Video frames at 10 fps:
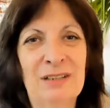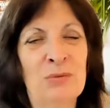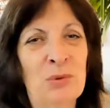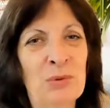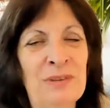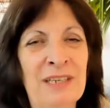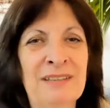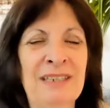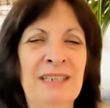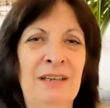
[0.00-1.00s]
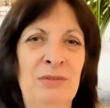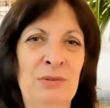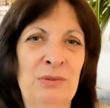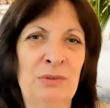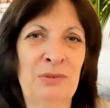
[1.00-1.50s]
Vous reviendrez à
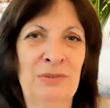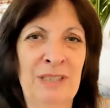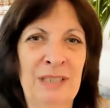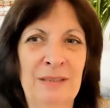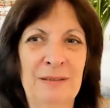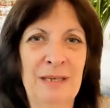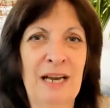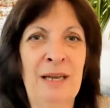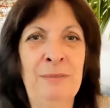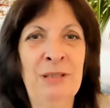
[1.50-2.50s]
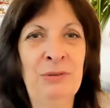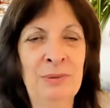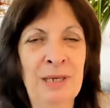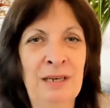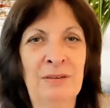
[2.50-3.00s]
votre vie
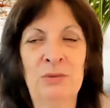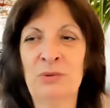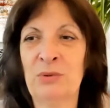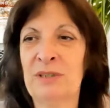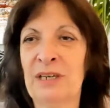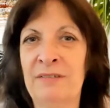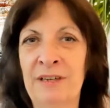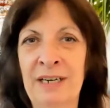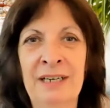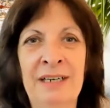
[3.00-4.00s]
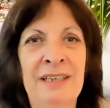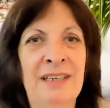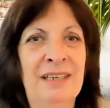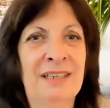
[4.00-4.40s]
habituelle, à votre travail,